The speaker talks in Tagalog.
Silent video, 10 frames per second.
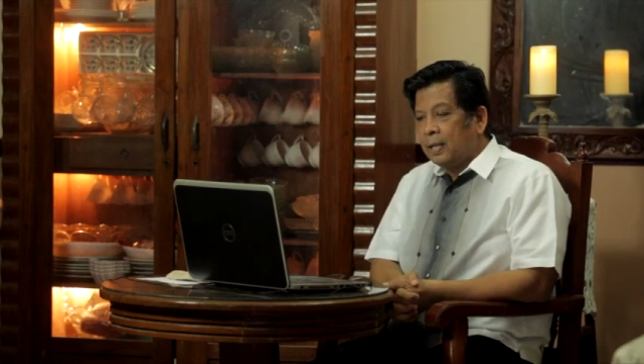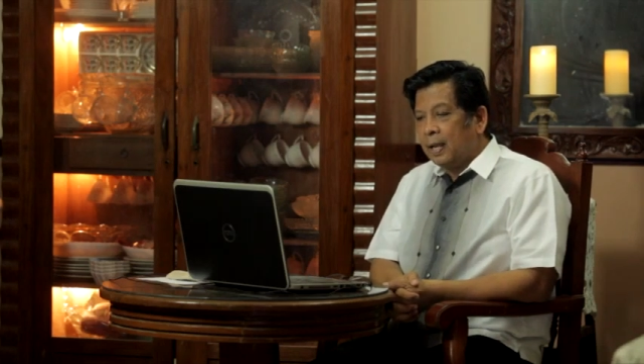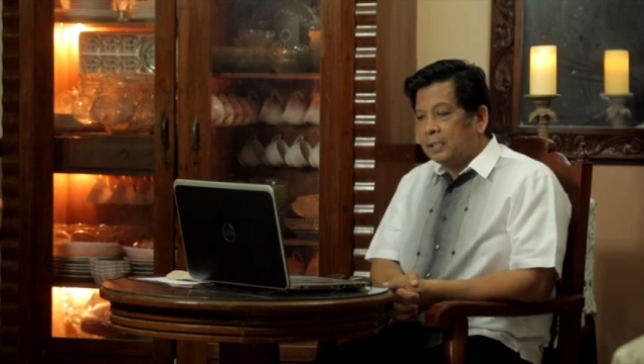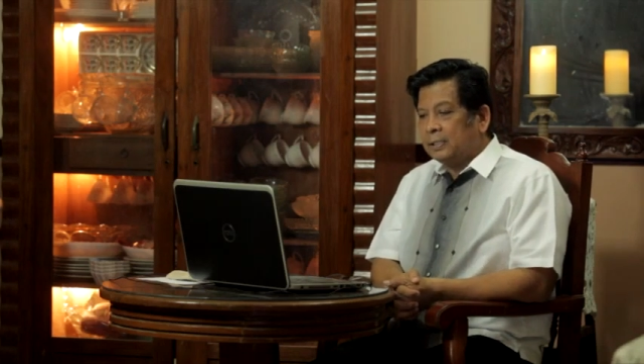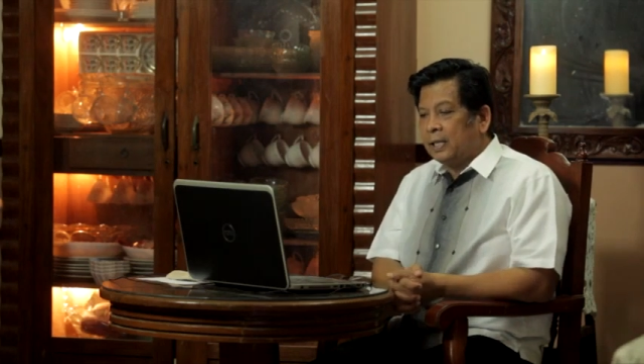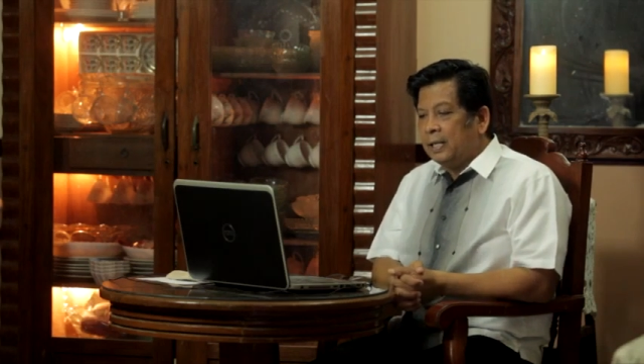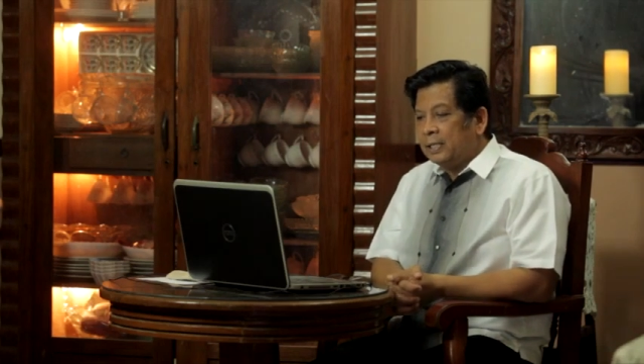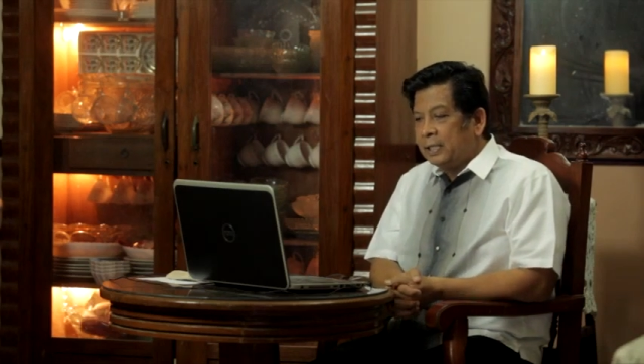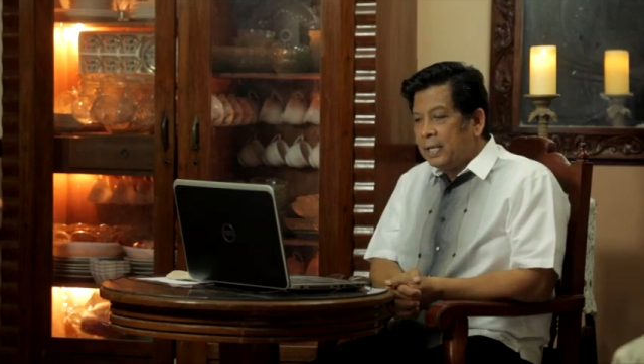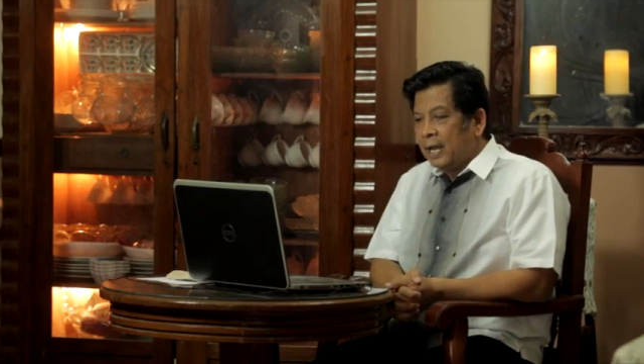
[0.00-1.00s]
at
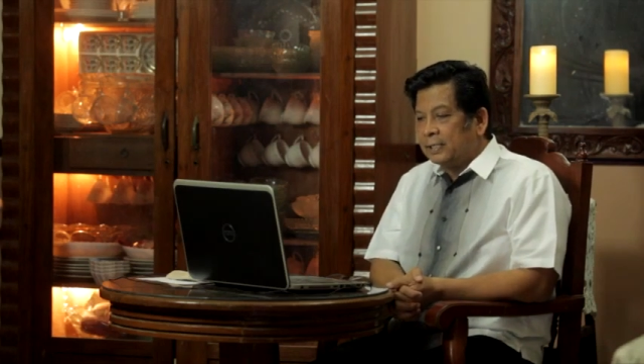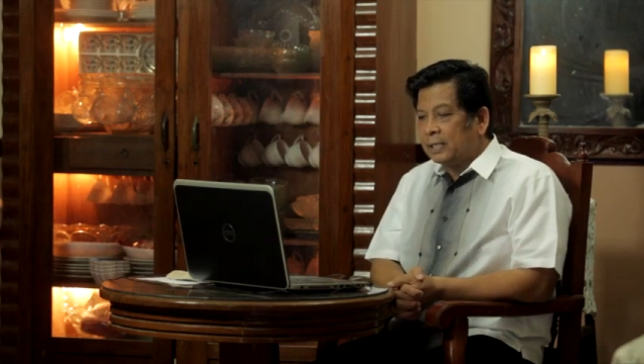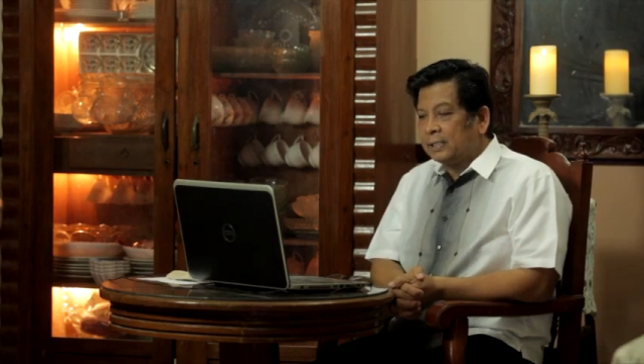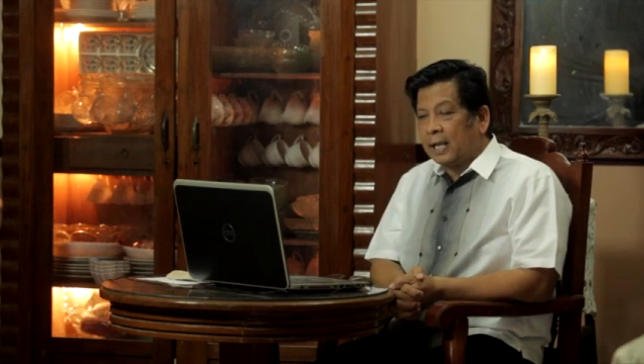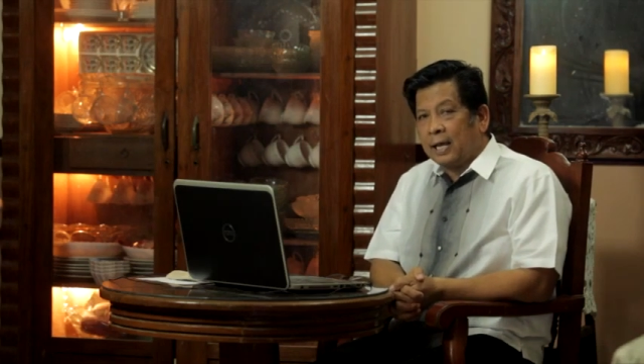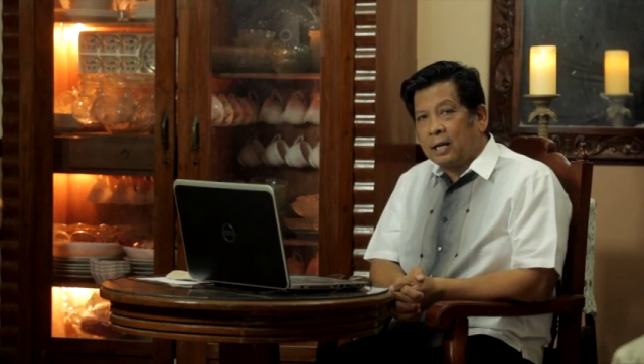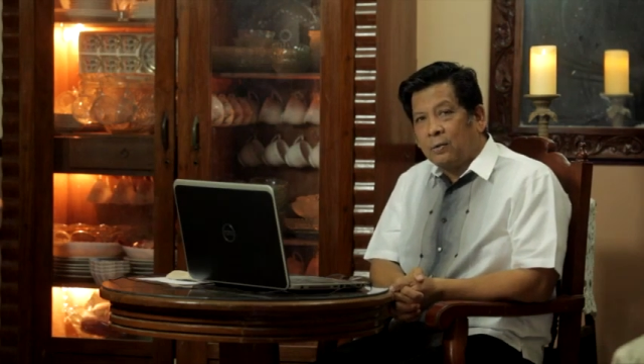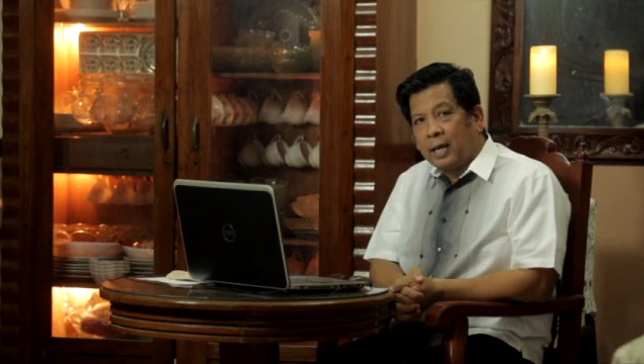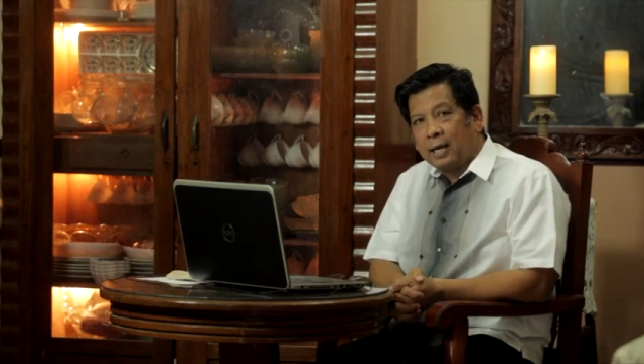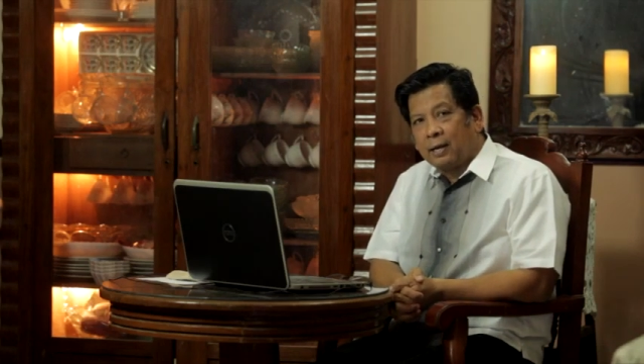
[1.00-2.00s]
sinisiyasat sa
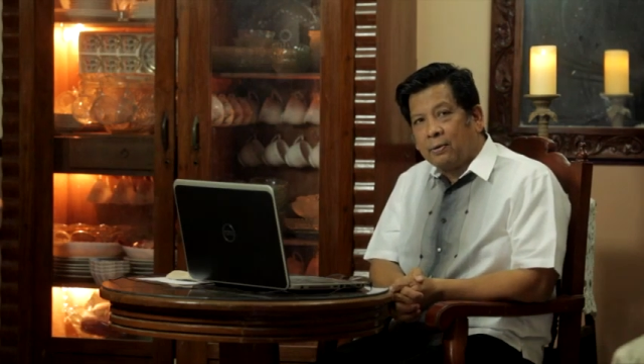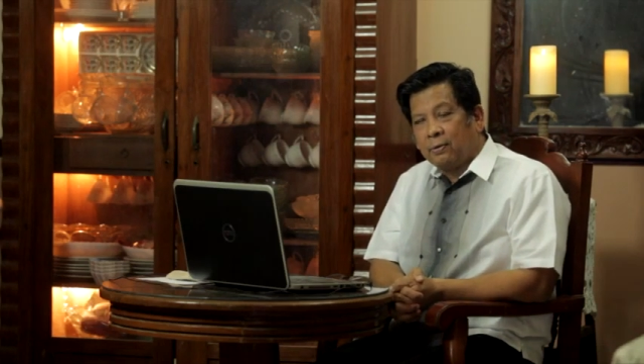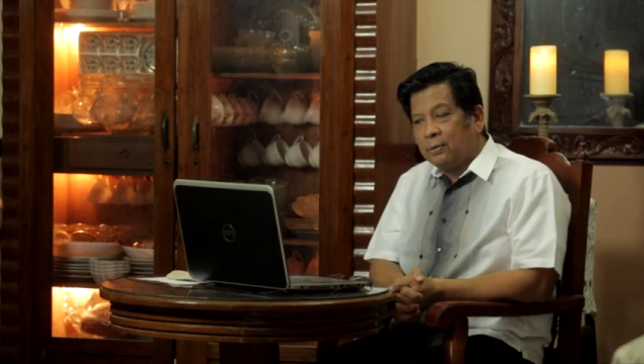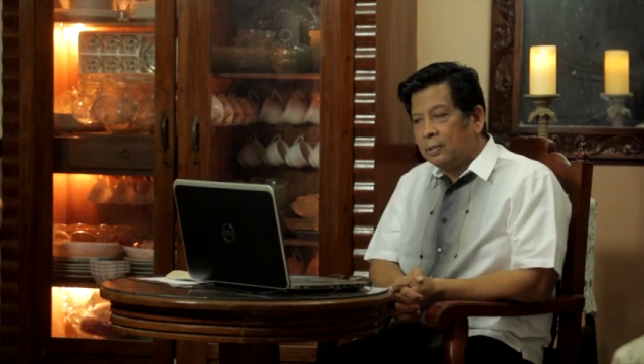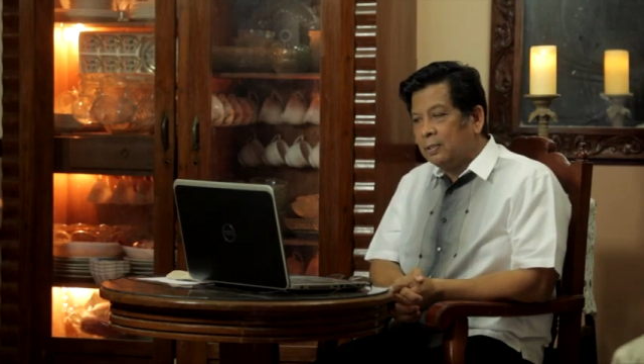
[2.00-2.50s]
araw-araw